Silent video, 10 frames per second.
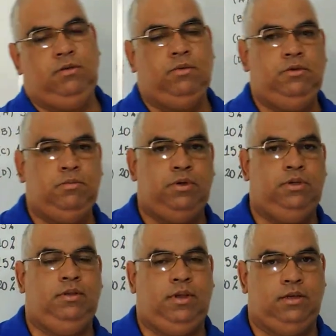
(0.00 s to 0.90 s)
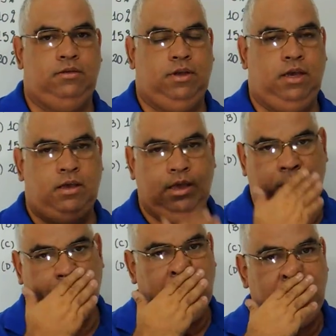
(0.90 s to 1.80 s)
o símbolo de porcentagem, ok?
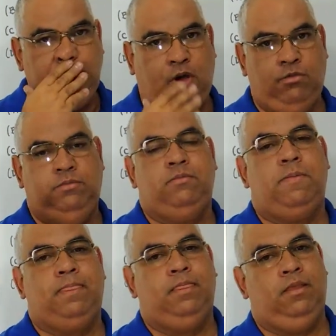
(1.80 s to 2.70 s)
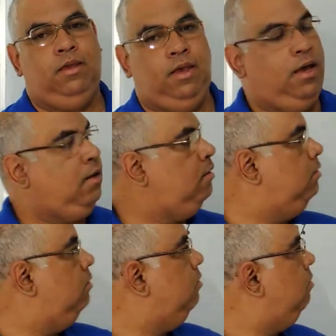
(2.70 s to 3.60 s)
Bom, é
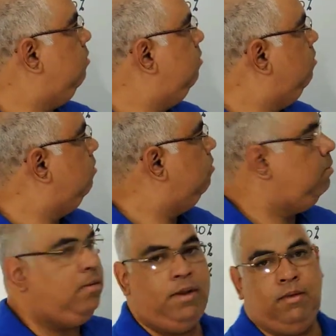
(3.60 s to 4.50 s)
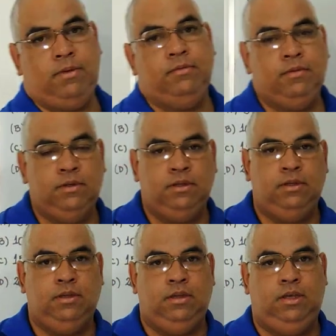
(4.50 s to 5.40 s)
um problema.
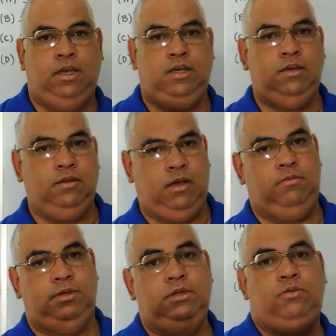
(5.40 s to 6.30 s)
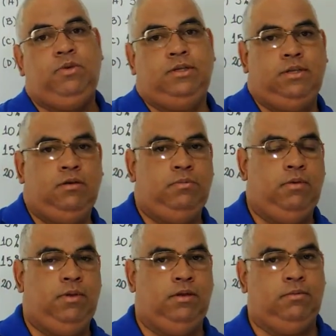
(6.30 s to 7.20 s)
E aí é uma situação um
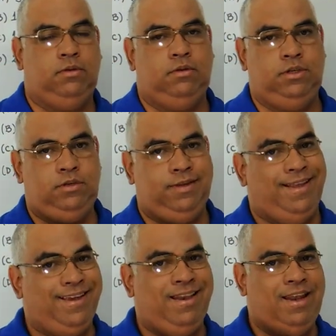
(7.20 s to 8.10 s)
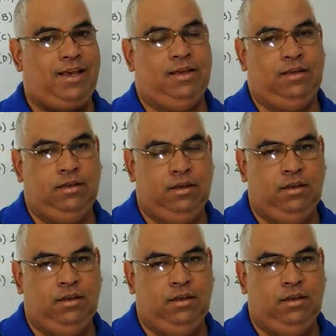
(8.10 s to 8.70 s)
problema. Então a gente vai ter que ler.